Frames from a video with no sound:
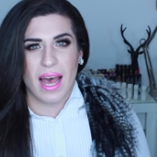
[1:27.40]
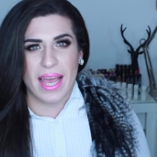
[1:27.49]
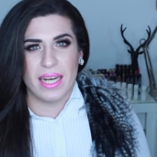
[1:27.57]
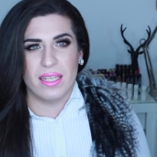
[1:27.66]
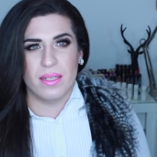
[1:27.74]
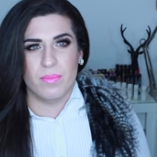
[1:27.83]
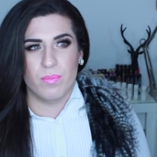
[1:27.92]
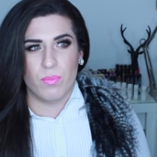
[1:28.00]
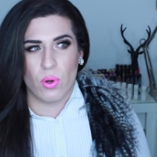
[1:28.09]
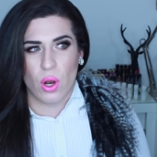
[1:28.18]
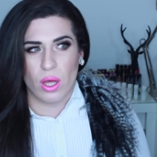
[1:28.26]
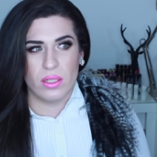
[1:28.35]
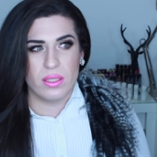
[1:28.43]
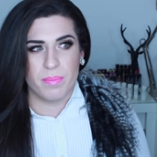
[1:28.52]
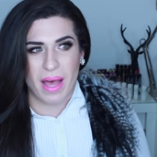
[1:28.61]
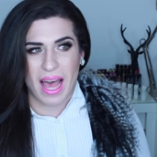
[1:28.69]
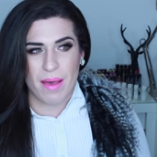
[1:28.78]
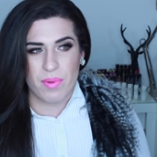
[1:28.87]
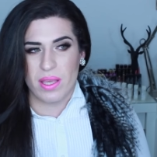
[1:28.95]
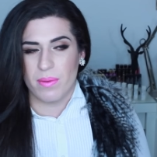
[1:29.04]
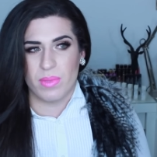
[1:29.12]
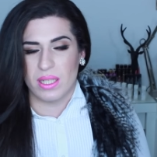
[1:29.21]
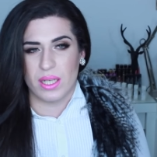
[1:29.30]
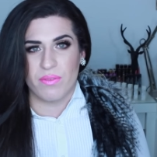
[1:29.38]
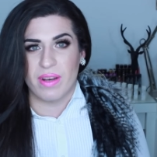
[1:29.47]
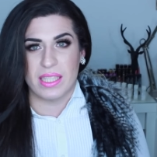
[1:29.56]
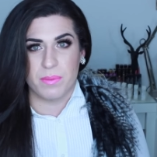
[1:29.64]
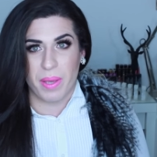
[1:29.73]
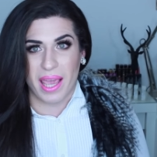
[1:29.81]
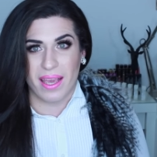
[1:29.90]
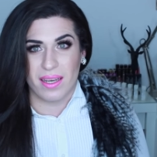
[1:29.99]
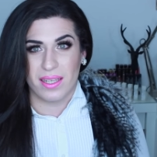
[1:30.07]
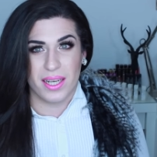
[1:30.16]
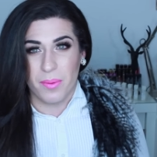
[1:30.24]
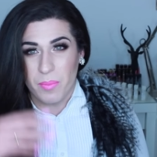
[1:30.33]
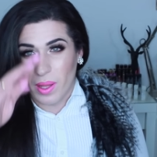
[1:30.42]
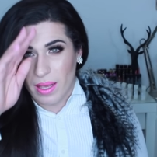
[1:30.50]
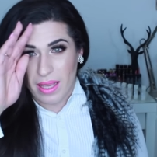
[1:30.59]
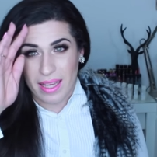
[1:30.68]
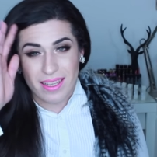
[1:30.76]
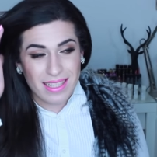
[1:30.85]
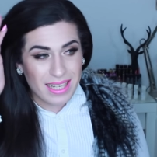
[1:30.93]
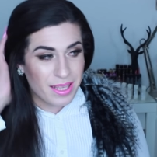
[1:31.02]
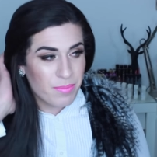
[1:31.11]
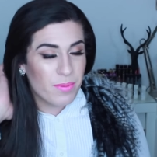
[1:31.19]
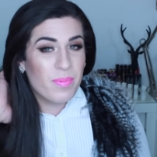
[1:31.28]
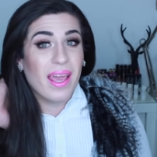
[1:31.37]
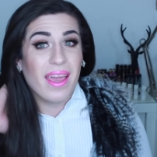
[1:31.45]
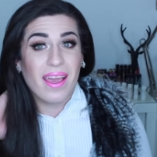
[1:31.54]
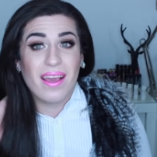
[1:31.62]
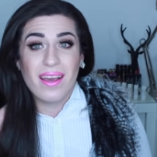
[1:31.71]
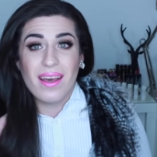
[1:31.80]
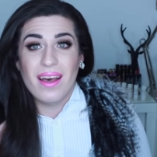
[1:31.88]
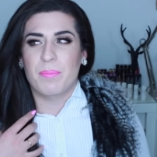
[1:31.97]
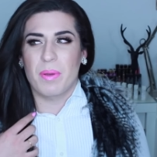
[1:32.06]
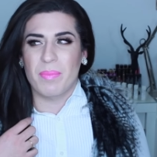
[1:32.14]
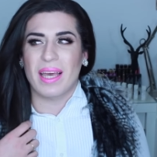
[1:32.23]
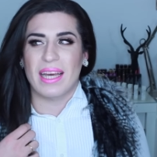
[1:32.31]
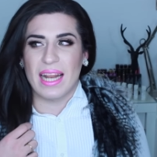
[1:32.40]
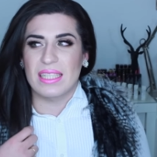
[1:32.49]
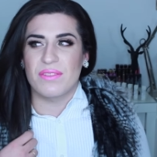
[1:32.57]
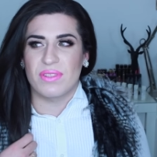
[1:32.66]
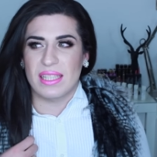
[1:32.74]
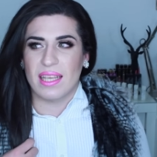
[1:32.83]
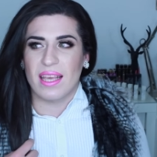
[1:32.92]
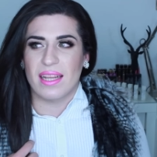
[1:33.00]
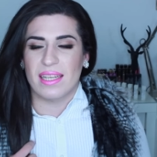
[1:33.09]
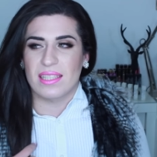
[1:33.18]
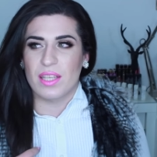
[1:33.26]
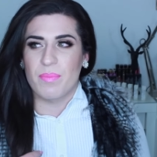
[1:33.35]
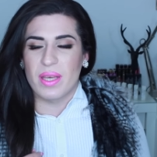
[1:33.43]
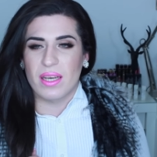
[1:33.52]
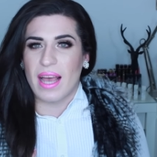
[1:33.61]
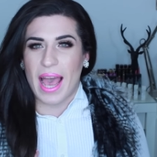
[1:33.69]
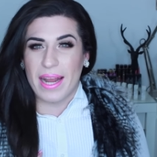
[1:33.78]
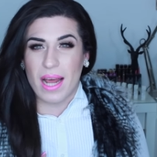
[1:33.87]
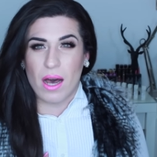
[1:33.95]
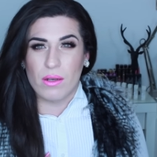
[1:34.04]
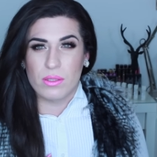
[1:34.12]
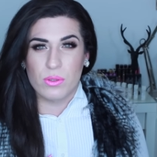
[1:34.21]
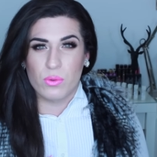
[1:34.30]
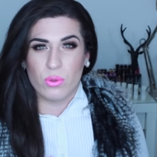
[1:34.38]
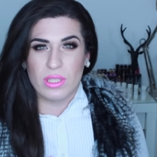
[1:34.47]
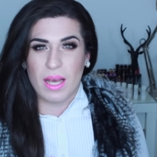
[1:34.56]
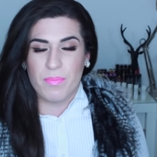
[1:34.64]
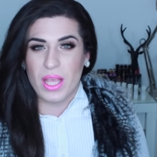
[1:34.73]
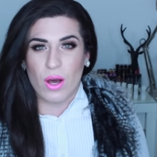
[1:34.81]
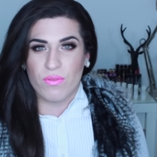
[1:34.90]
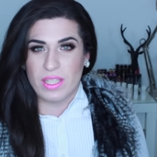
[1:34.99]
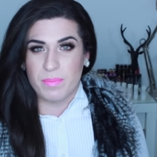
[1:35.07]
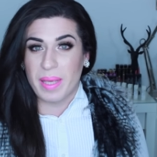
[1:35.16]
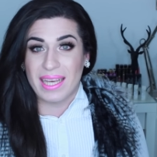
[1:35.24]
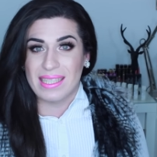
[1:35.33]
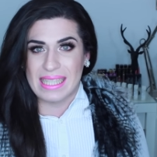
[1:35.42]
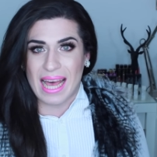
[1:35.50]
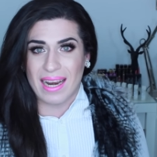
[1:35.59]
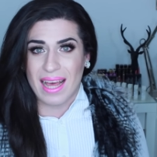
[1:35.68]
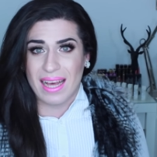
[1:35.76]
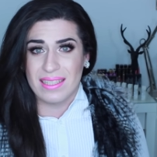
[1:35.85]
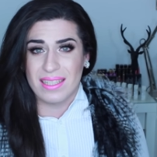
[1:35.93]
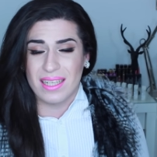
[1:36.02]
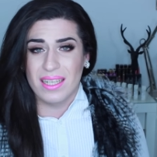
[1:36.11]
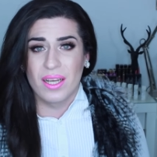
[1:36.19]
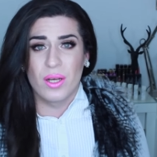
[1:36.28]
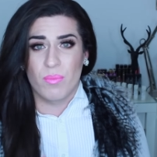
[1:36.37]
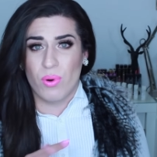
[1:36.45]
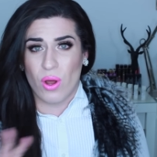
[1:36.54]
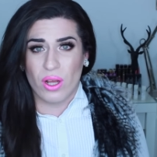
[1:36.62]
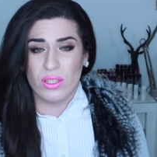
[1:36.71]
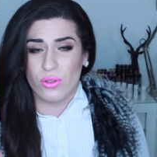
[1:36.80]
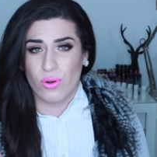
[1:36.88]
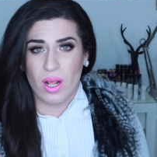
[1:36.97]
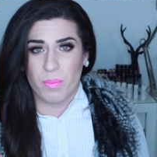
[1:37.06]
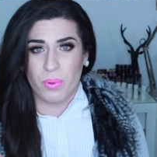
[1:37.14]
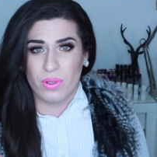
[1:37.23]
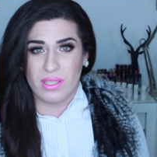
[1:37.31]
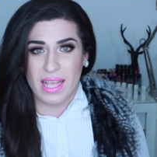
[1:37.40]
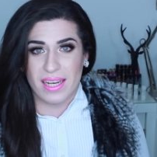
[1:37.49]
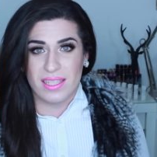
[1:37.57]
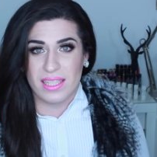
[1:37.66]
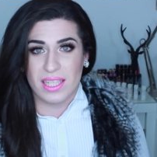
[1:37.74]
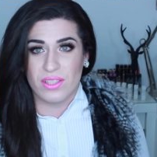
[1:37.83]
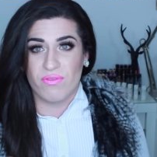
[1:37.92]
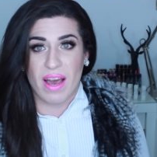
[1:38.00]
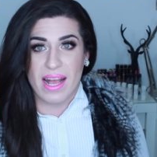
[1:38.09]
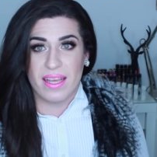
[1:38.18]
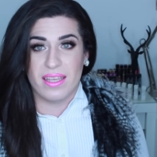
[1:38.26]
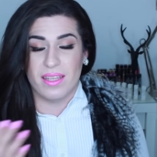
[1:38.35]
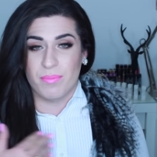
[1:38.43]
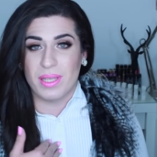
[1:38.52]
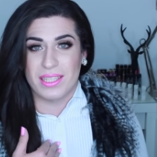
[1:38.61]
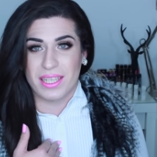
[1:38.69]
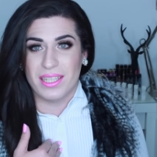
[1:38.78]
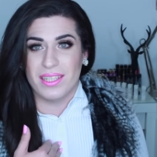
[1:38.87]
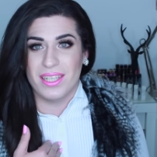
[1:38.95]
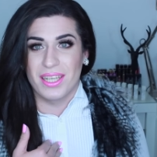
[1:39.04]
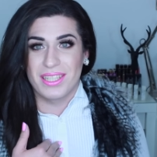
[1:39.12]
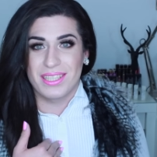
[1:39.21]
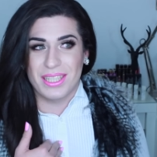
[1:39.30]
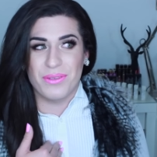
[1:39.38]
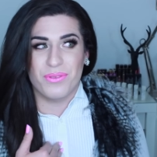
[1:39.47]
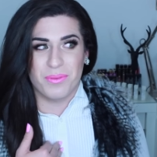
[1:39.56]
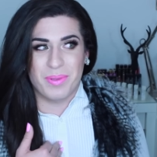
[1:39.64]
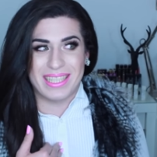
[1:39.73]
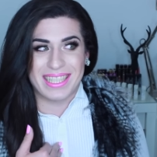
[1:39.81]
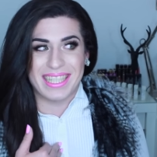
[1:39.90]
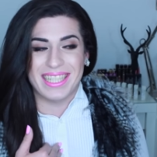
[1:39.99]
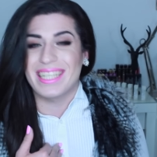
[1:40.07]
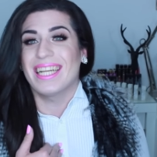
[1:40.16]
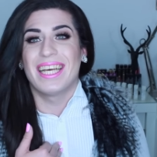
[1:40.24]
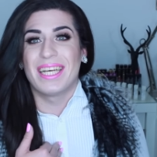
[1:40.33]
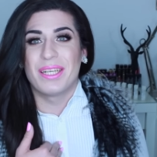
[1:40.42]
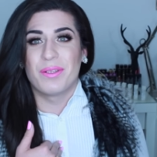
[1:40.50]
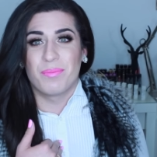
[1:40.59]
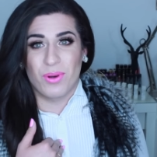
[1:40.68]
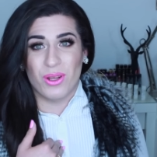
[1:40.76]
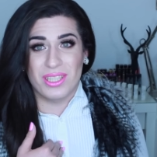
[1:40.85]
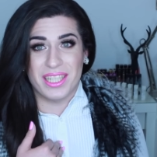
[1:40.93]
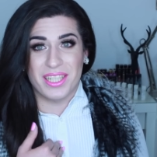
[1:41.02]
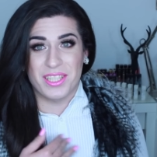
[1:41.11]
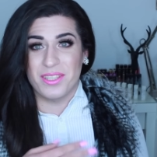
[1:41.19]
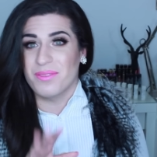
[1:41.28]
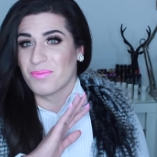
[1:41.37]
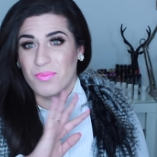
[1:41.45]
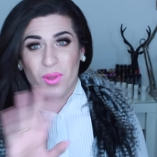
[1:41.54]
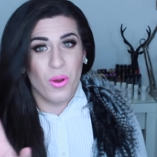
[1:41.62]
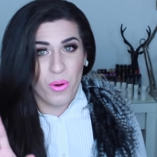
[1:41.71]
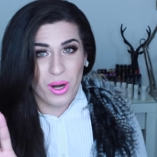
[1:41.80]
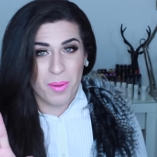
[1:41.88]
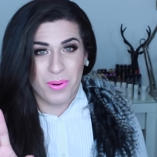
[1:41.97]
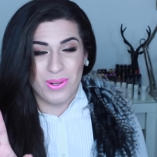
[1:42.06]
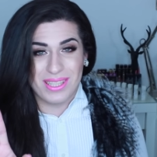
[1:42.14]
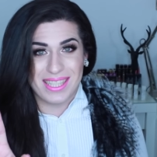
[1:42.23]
eine blonde Barbie mit irgendwas Pinkem. Ich liebe Pink. Ich bin mir relativ sicher, dass ich mir irgendeine ausgesucht habe, die auch was Pinkes anhatte. Blond hundertprozentig, weil in mir drin, tief in mir drin, Blondine. 100%,